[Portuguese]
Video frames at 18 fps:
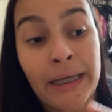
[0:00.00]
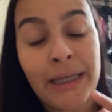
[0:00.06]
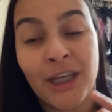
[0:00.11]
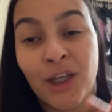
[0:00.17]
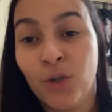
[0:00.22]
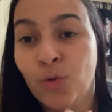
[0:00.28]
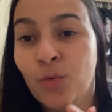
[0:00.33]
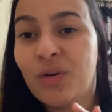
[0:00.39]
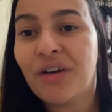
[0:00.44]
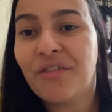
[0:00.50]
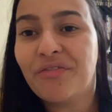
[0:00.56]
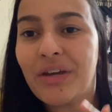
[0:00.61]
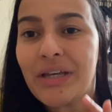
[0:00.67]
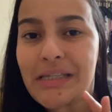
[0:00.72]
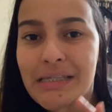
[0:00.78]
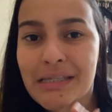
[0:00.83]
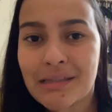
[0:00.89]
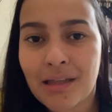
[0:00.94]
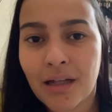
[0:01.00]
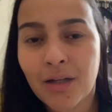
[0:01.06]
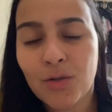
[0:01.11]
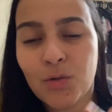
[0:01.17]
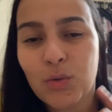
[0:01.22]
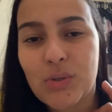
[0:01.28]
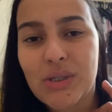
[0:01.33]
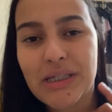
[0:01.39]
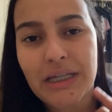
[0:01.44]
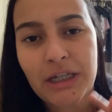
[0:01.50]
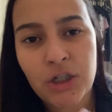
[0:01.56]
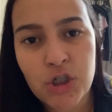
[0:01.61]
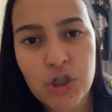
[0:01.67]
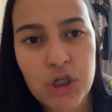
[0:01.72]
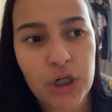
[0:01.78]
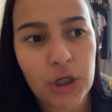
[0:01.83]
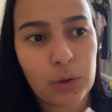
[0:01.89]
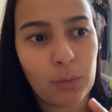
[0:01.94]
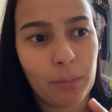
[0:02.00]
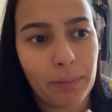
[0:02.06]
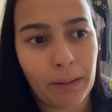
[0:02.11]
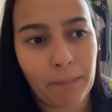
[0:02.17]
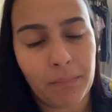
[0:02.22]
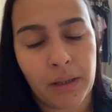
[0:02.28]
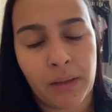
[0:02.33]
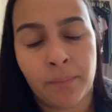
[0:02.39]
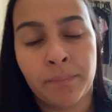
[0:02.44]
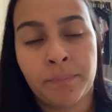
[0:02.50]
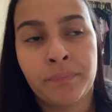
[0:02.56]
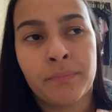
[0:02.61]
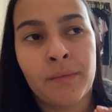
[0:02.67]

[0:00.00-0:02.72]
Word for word: E nunca fez tanto sentido para mim.